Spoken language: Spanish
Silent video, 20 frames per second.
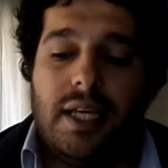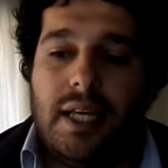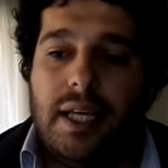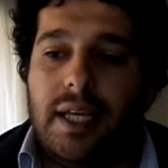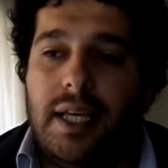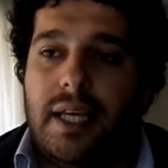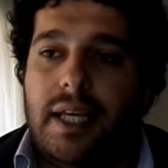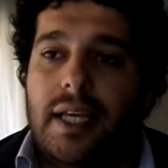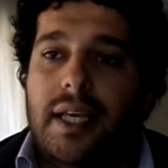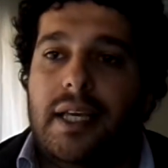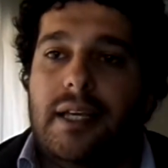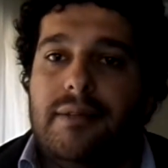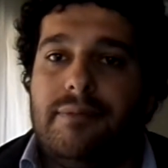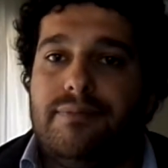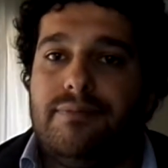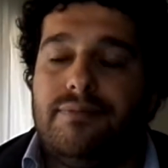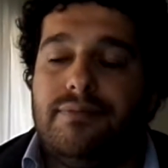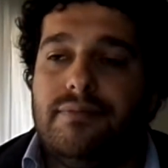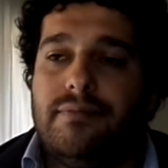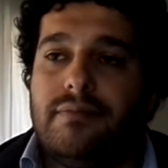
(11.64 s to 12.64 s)

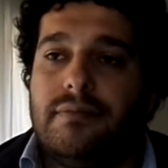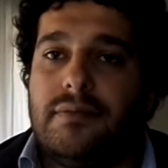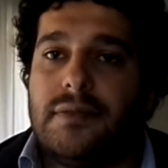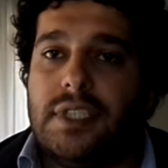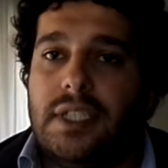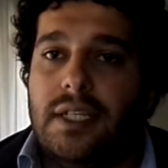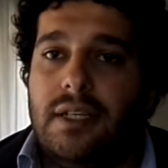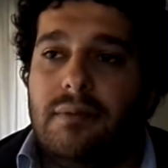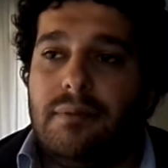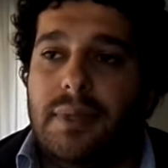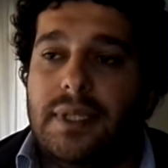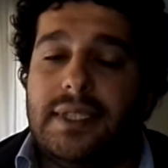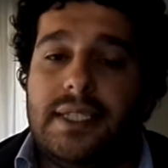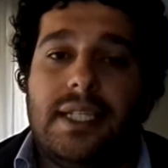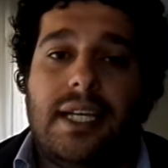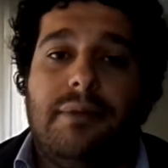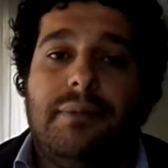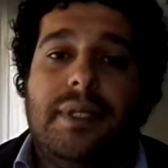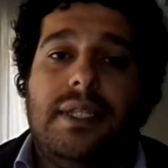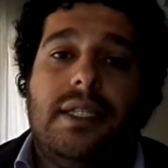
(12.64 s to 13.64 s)
Em,
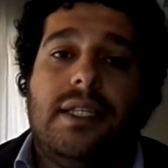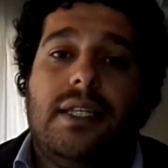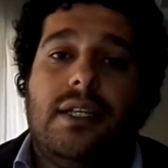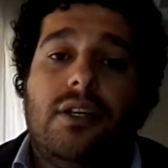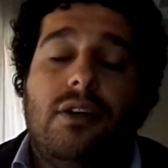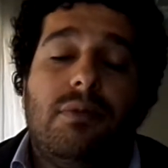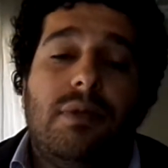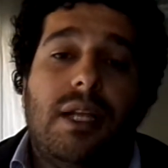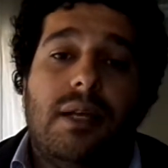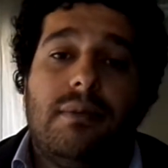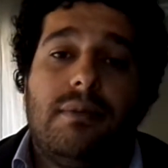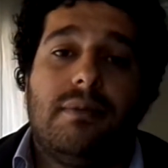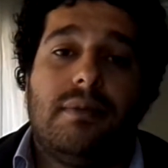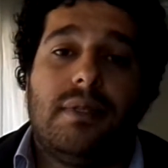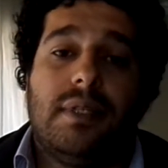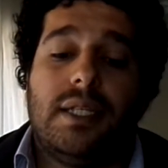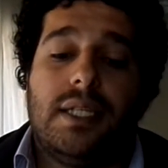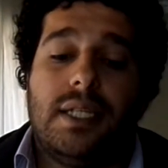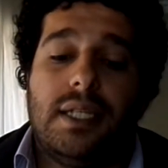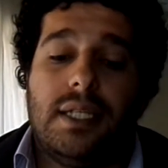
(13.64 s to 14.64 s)
básicamente GovLab
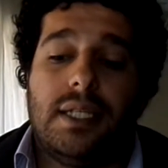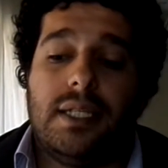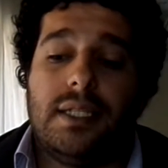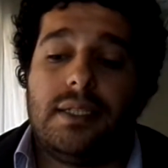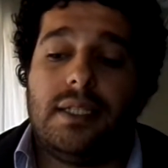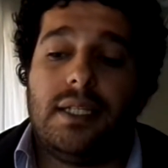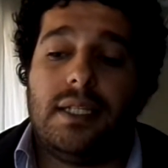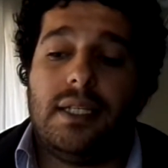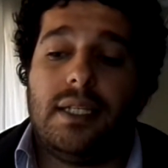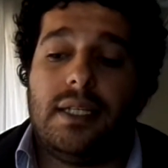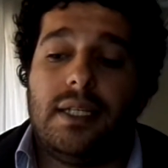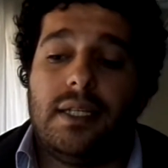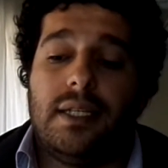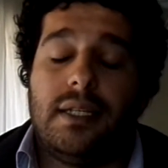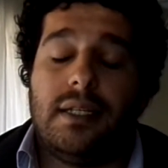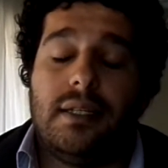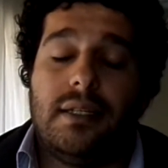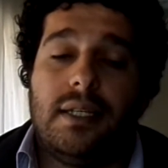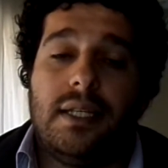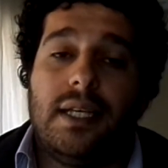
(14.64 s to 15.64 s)
eh,
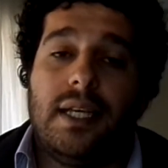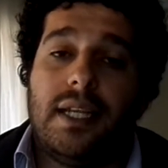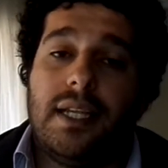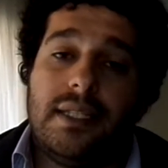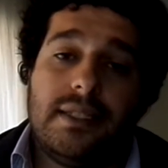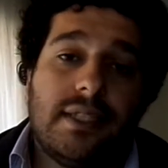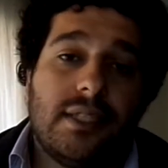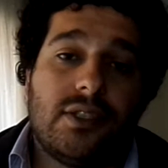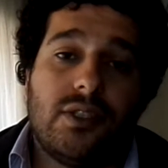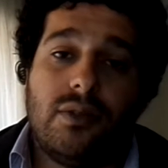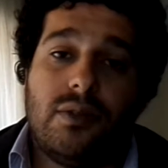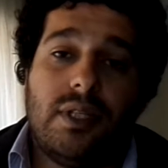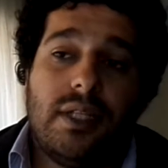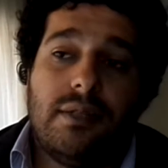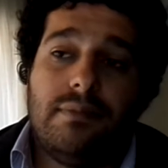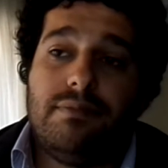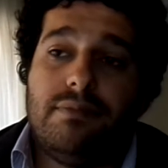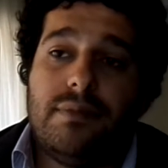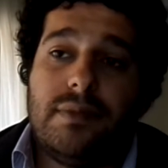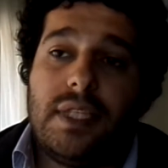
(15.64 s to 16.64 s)
tiene injerencia
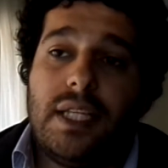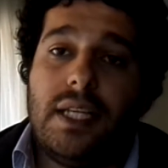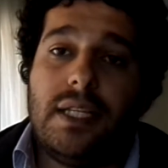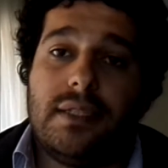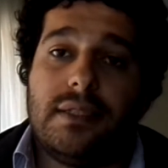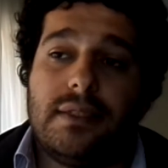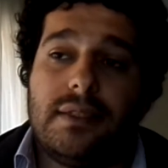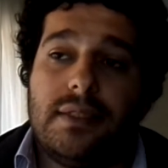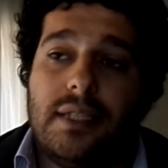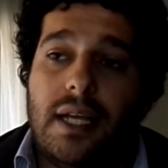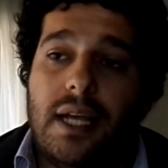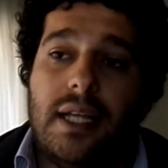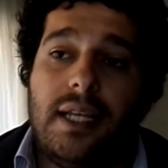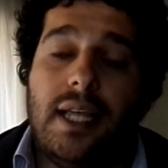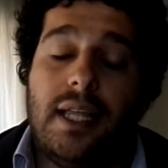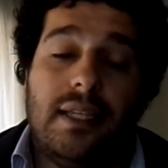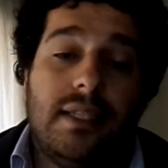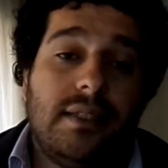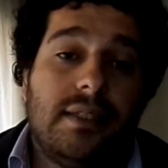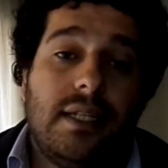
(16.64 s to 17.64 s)
sobre tres
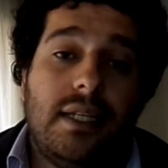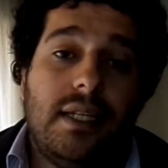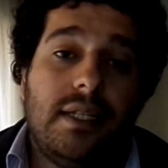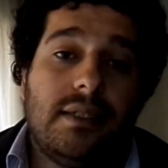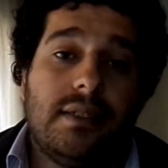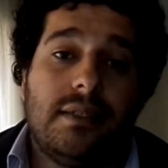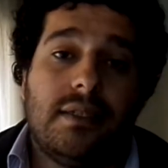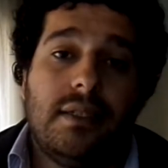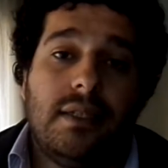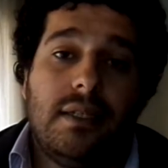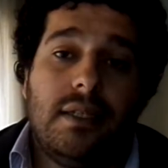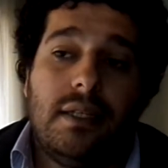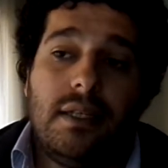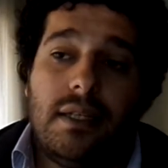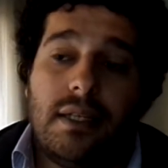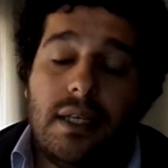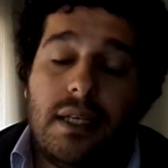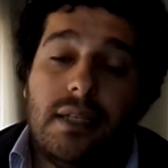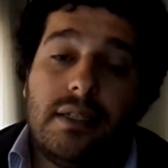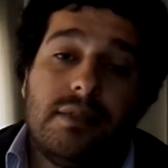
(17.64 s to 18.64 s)
áreas de interés,
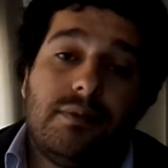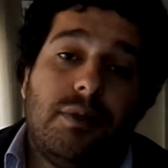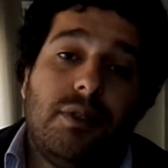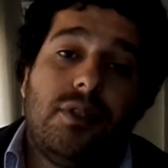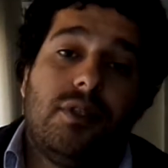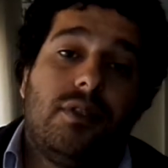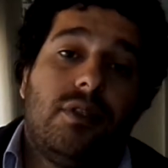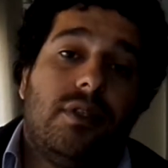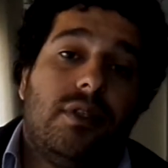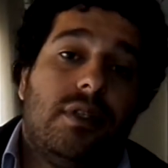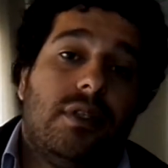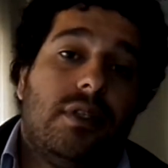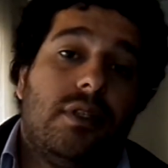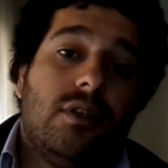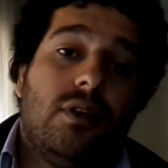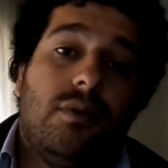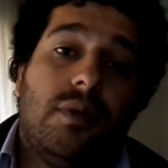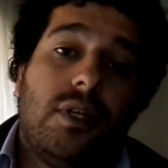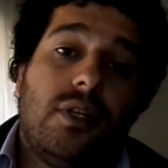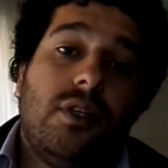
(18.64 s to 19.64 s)
que es bueno, el
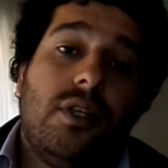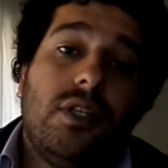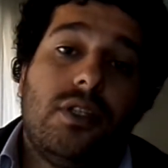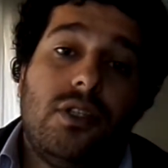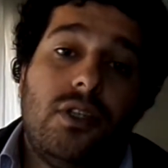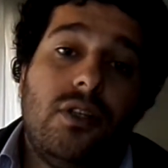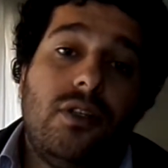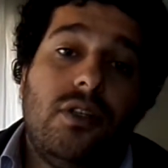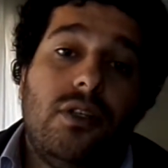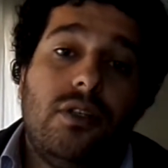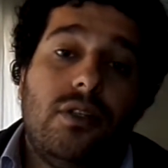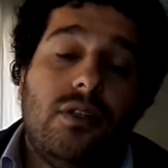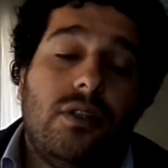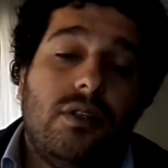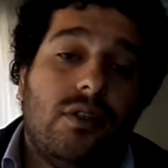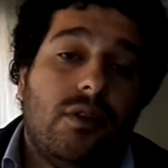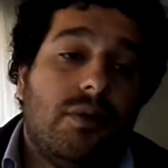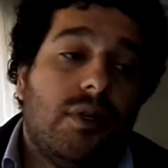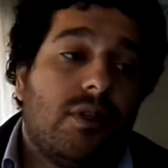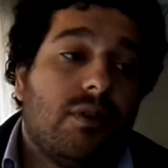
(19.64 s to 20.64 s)
gobierno electrónico, el
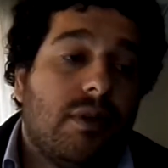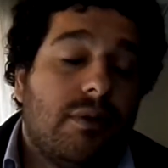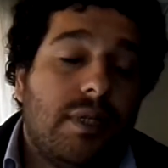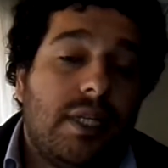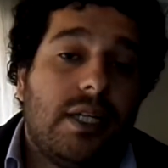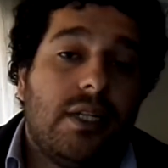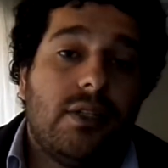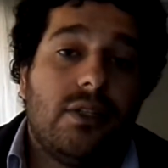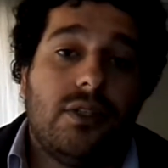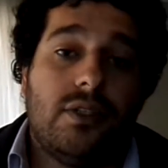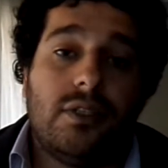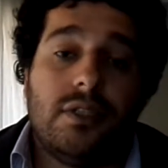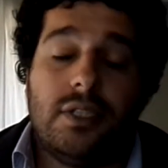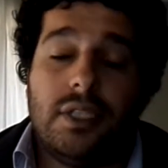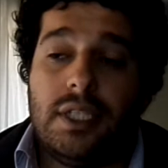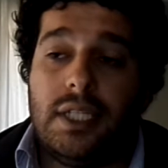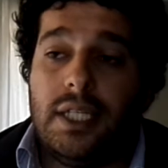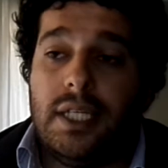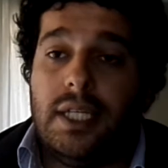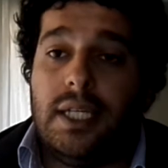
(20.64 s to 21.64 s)
gobierno abierto
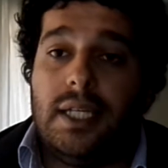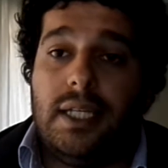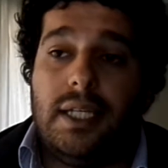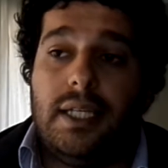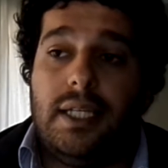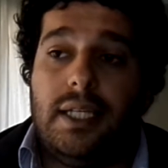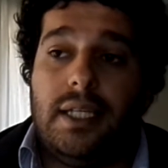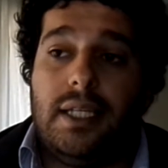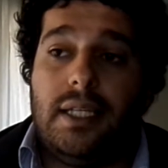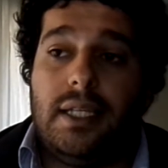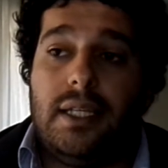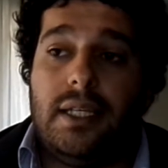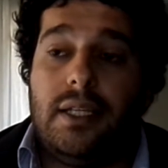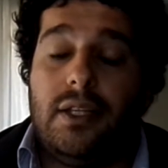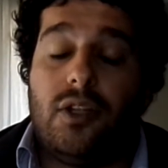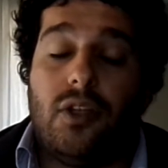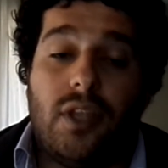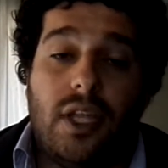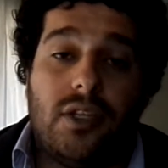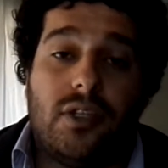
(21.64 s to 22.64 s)
y
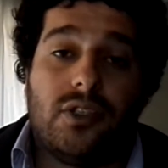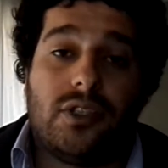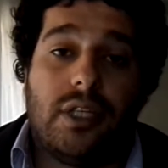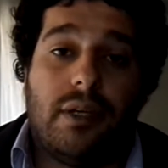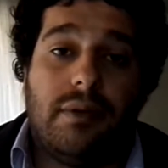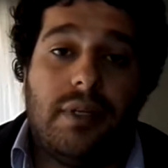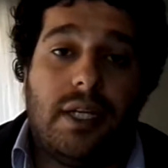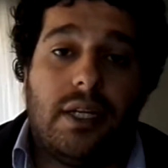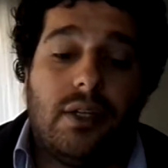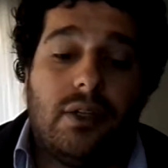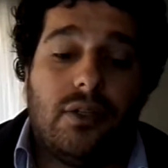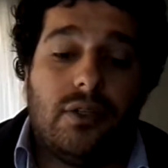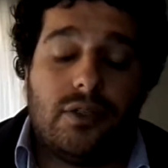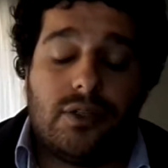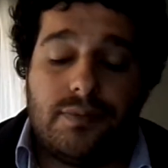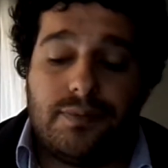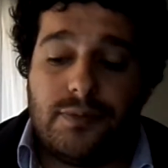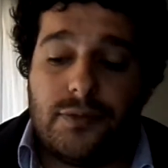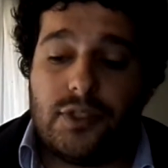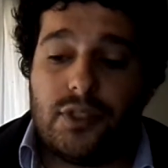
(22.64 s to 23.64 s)
los datos
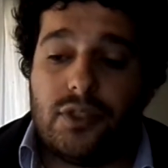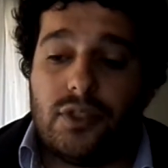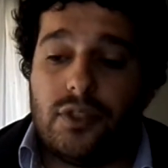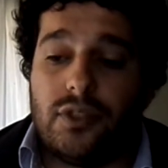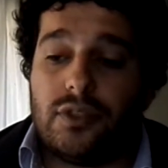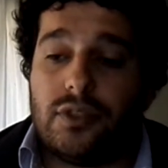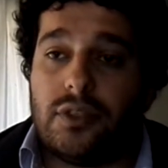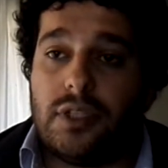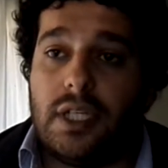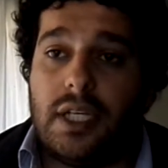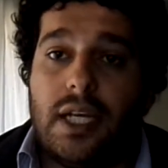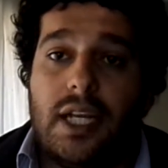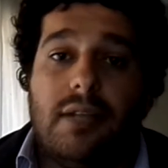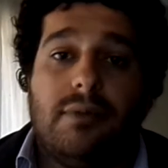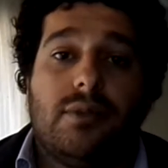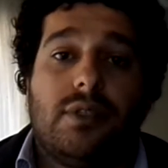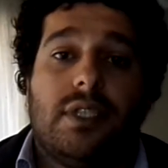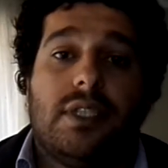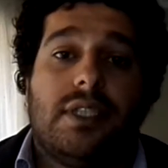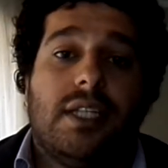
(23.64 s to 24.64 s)
abiertos. Nosotros
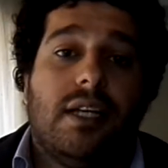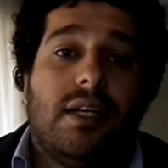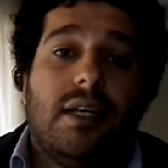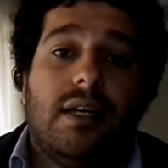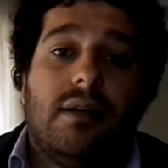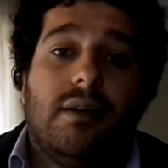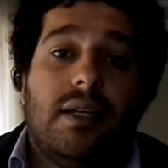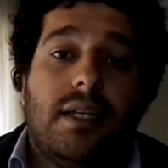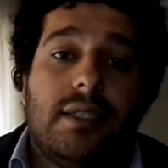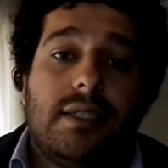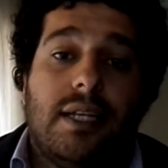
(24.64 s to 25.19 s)
encaramos esas